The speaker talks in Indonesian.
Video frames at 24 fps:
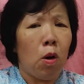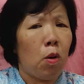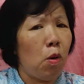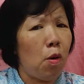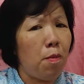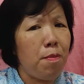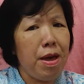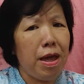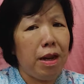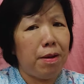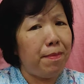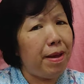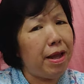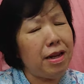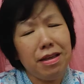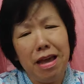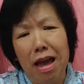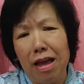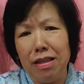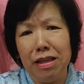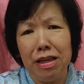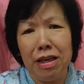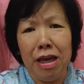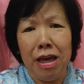kok Berber
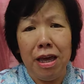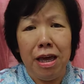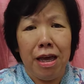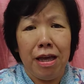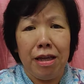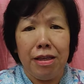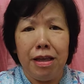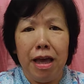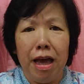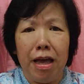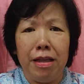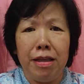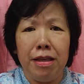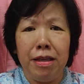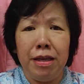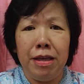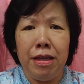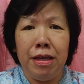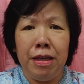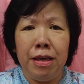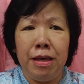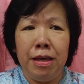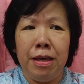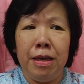nyanyi
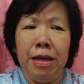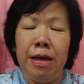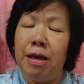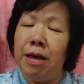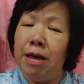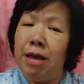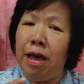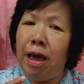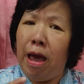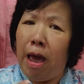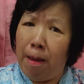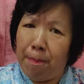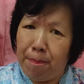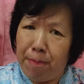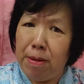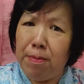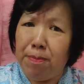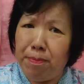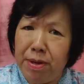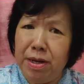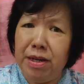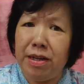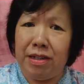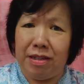nyanyi happy
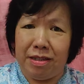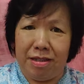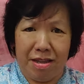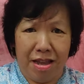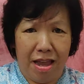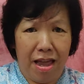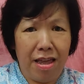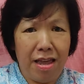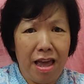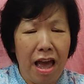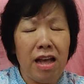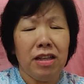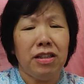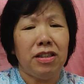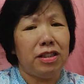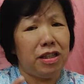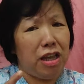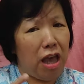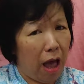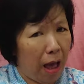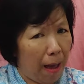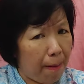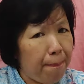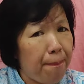birthday ya
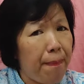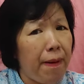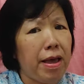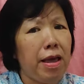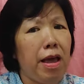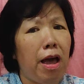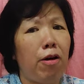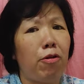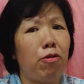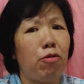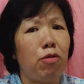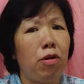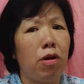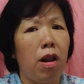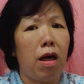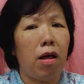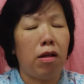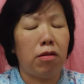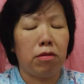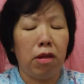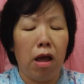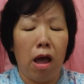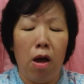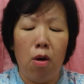siapa yang
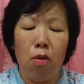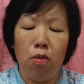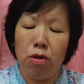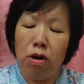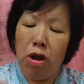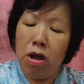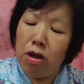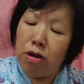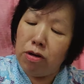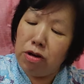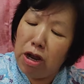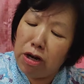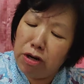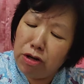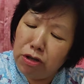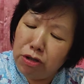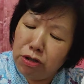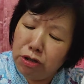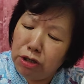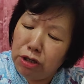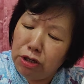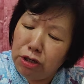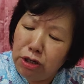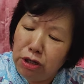ulang tahun dan di
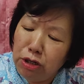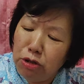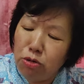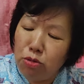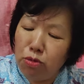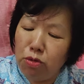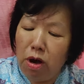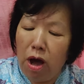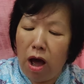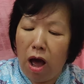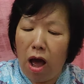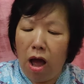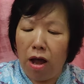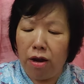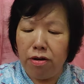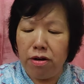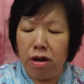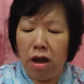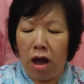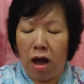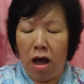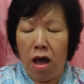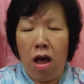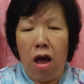sini juga
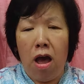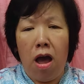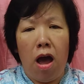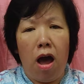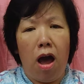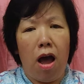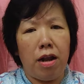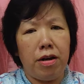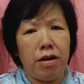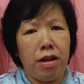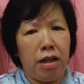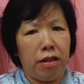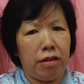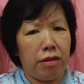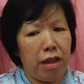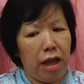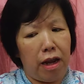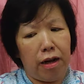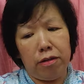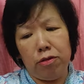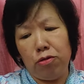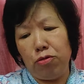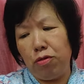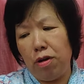ada ada
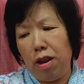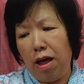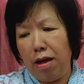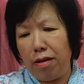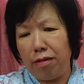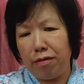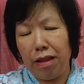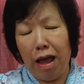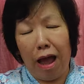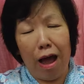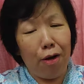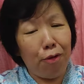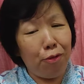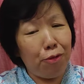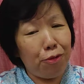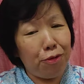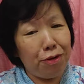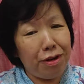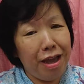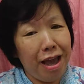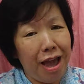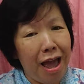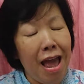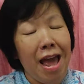tart ulang
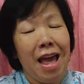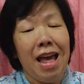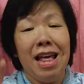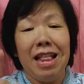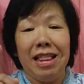tahunnya